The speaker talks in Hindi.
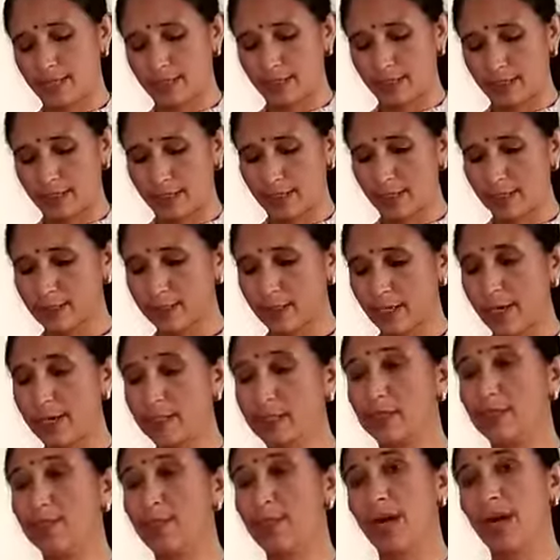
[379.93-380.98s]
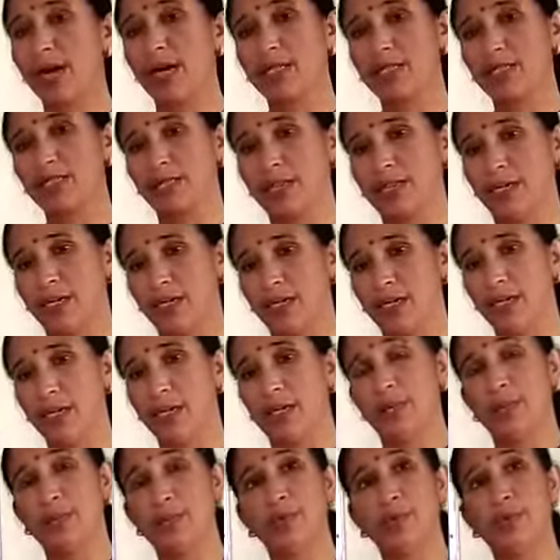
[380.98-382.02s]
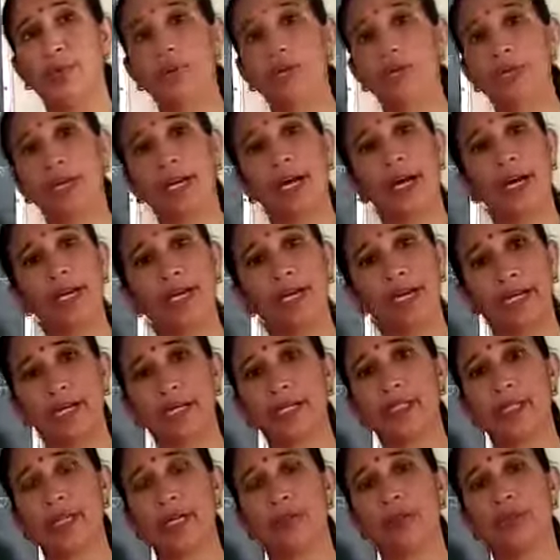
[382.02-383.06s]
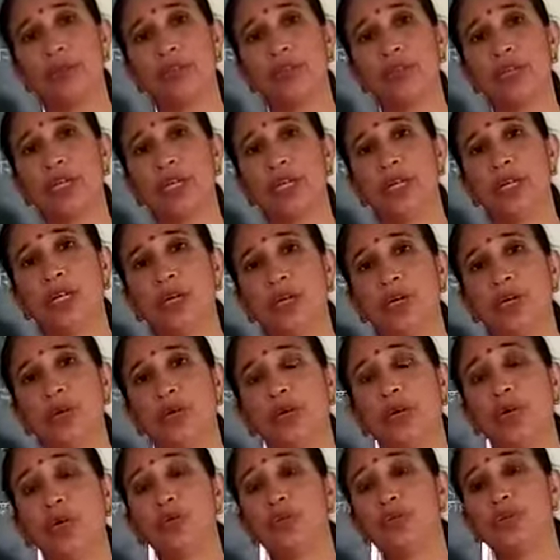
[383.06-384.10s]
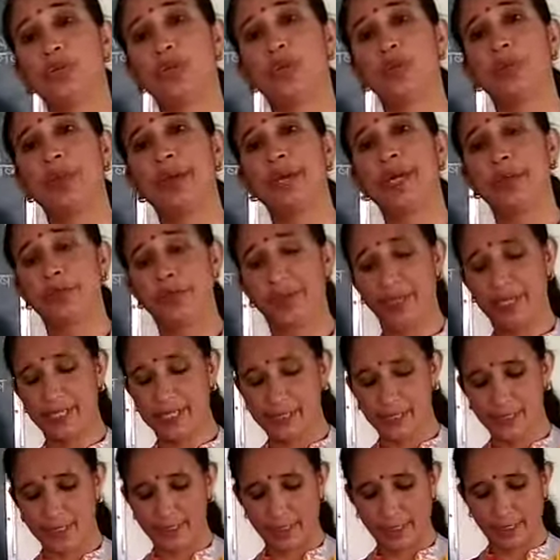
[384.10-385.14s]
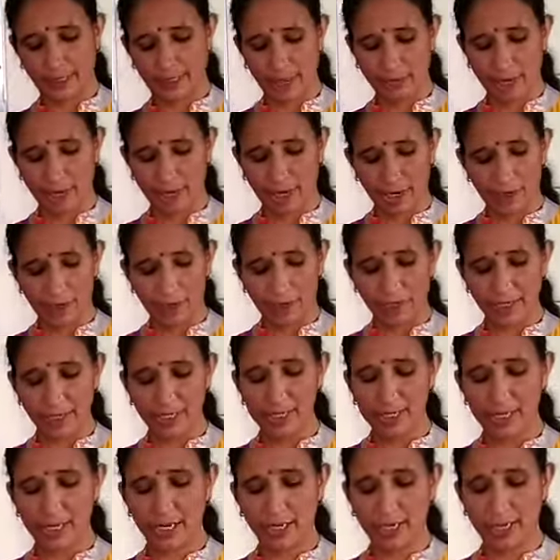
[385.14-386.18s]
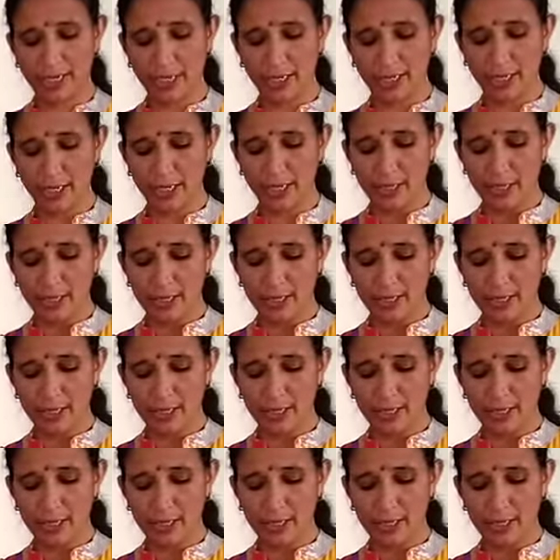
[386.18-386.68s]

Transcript: गया अर्थात बात का पूर्ण ज्ञान नहीं था मुझे और उसको मैं एक पेज की तरह तो यहाँ पेज आ गया